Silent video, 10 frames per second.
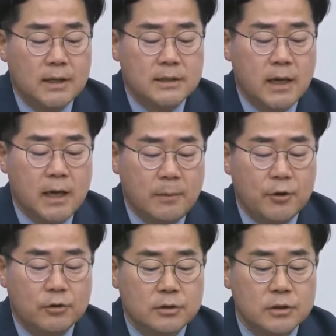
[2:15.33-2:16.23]

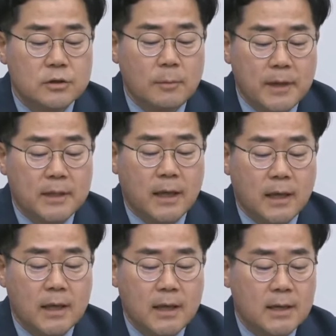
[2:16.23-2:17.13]
최해병 특검에
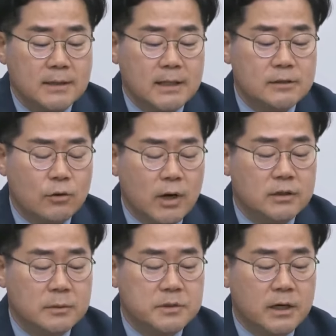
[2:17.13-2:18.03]
대해
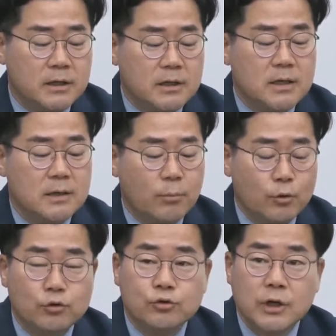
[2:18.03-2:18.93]
찬성하는 입장을
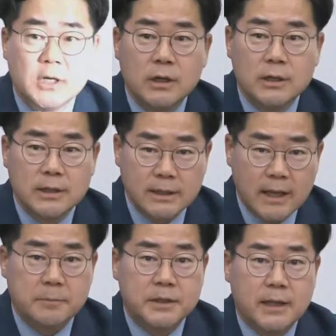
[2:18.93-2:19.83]
보여주길
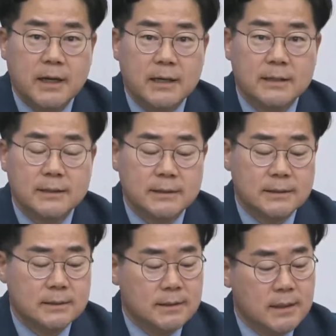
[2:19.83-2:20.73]
기대합니다.
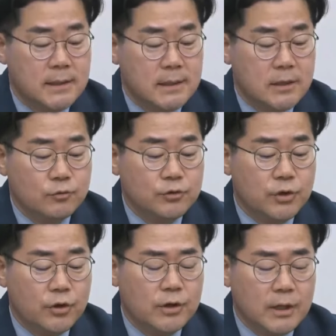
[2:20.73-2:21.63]

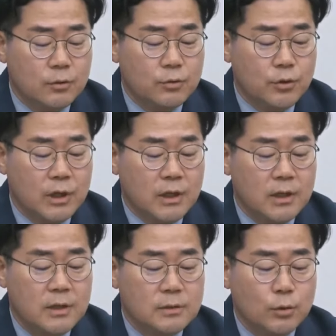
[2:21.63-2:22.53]
윤석열 대통령이
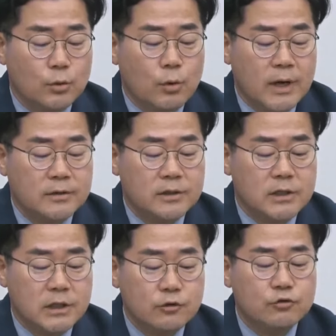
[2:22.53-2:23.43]
소통하는
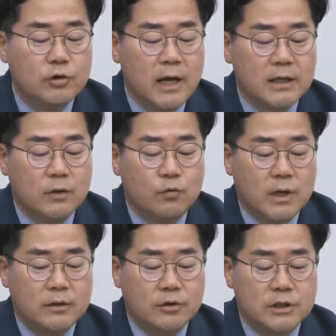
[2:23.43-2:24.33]
신용을 하기
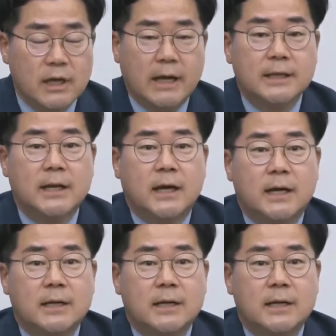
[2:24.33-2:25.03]
위한 것이 아니라